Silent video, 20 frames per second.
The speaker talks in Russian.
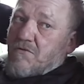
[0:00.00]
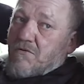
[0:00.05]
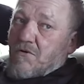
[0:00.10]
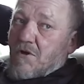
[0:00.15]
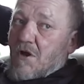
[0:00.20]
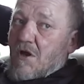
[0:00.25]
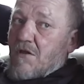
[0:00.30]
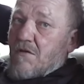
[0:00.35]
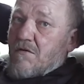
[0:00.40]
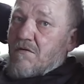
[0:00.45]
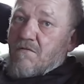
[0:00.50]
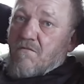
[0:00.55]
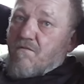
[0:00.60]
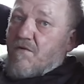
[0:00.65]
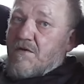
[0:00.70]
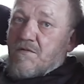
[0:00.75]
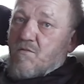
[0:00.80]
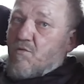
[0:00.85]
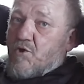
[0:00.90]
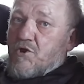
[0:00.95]
Иран,
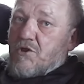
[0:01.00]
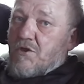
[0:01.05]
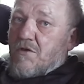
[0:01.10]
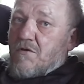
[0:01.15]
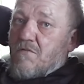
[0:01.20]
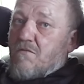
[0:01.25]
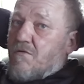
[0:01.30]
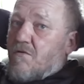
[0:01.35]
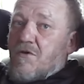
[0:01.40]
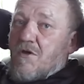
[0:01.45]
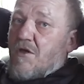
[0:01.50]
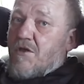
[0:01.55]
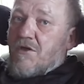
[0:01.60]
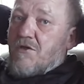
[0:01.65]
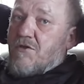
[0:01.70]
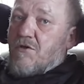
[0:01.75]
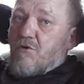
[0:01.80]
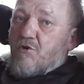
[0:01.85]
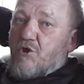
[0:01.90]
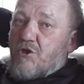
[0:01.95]
возможно, я не
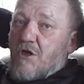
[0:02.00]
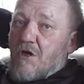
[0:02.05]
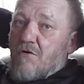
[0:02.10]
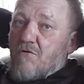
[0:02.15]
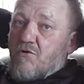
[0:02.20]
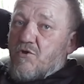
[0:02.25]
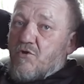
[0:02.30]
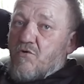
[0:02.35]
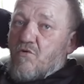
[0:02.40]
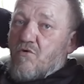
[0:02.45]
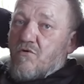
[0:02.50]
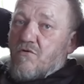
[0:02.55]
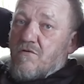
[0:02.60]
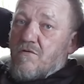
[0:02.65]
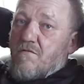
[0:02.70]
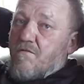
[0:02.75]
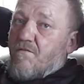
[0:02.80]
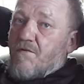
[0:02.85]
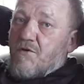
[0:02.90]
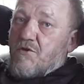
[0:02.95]
исключаю, что
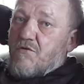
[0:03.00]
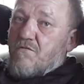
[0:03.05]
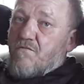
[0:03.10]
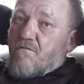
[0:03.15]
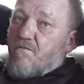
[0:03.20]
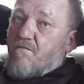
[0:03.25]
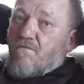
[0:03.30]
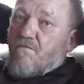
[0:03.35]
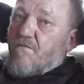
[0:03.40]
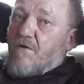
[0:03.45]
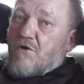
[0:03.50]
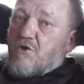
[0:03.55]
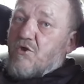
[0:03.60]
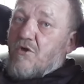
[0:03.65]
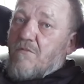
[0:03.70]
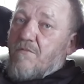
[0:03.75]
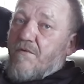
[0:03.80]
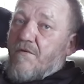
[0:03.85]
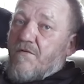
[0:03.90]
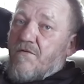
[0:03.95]
он
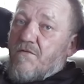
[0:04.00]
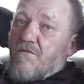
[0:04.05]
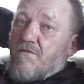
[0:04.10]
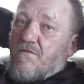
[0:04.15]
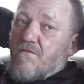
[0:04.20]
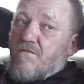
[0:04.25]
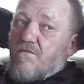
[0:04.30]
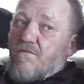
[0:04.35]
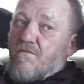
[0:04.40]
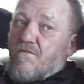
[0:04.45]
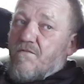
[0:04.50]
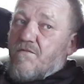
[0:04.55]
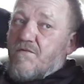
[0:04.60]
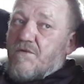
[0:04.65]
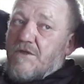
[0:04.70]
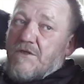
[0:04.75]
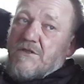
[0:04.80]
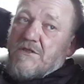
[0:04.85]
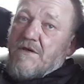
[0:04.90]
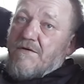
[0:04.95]
вошел бы в
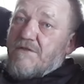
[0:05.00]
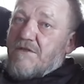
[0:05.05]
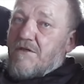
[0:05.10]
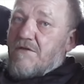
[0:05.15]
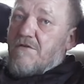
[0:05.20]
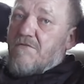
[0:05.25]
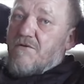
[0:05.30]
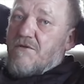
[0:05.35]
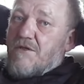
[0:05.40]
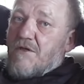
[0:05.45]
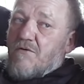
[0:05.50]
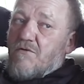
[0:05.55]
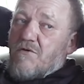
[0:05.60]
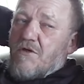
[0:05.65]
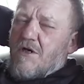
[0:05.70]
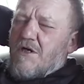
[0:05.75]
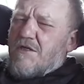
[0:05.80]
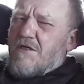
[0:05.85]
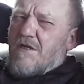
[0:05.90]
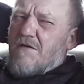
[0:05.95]
состав Советского Союза.
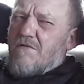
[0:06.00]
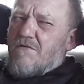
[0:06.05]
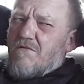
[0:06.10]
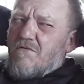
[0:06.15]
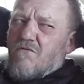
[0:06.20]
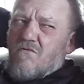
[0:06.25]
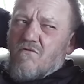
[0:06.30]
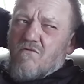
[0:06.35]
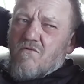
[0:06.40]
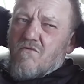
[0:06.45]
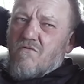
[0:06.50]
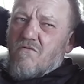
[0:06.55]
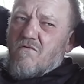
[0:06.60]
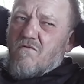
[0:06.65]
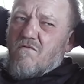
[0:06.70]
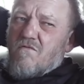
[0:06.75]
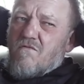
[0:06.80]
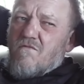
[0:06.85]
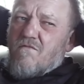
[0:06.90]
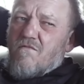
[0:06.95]
Хотя, ну,
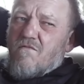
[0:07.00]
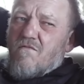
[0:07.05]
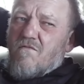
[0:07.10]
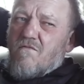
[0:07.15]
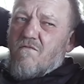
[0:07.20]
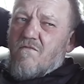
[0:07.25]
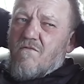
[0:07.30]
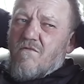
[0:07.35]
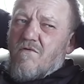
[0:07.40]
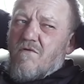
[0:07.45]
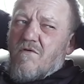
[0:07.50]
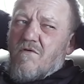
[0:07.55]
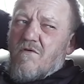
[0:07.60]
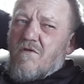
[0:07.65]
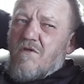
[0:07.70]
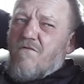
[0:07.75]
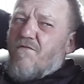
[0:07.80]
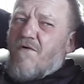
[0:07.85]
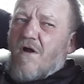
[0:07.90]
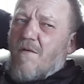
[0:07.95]

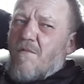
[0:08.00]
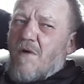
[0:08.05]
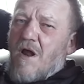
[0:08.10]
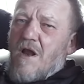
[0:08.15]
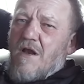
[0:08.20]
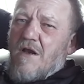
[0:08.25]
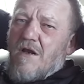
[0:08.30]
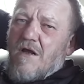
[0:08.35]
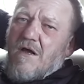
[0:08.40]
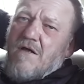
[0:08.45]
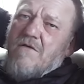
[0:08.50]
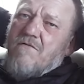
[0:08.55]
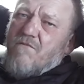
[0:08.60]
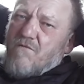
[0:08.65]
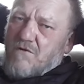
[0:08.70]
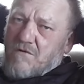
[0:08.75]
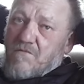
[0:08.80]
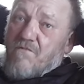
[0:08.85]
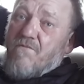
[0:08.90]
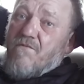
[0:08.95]
неформально. А
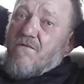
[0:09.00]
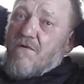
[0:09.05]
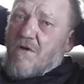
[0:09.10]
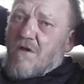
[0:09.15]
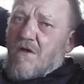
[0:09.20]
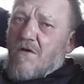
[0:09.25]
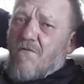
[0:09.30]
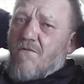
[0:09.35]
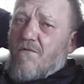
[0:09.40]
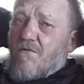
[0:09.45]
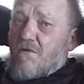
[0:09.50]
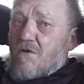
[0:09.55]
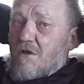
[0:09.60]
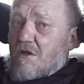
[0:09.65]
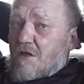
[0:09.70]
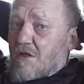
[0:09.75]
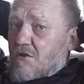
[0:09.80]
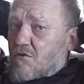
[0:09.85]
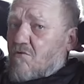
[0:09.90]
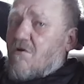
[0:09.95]
ну вот как Монголия,
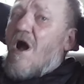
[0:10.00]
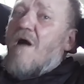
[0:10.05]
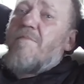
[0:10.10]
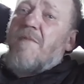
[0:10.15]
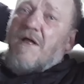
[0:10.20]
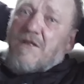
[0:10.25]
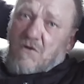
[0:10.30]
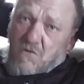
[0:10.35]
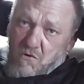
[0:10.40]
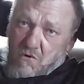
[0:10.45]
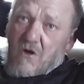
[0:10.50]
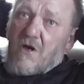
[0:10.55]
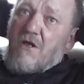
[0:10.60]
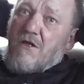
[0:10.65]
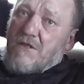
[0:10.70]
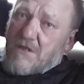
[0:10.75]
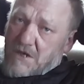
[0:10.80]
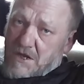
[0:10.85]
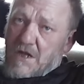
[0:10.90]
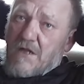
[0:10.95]
ну, например. Ну как Монголия,
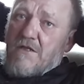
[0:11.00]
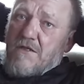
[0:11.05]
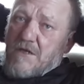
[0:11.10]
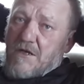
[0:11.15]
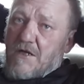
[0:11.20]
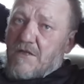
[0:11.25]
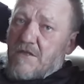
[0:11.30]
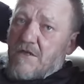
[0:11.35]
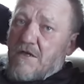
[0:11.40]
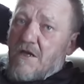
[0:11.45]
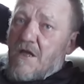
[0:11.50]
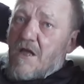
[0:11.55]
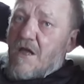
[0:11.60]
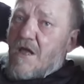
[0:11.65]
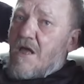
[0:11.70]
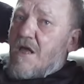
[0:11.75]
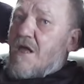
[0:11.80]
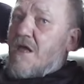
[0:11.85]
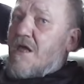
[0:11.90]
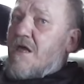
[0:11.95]
да. да, тоже да. ведь
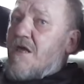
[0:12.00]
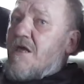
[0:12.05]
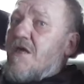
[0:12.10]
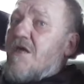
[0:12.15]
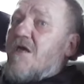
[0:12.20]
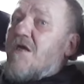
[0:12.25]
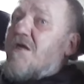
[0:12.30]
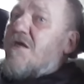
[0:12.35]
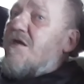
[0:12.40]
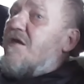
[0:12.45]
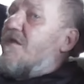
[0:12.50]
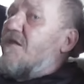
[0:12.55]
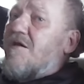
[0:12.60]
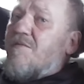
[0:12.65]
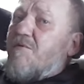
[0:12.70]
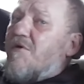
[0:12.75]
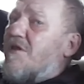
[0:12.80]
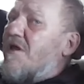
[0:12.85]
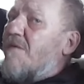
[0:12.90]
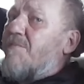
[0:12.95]
сколько у нас это
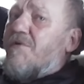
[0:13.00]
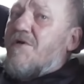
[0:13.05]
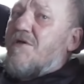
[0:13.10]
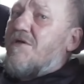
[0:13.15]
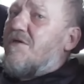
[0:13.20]
людей бы...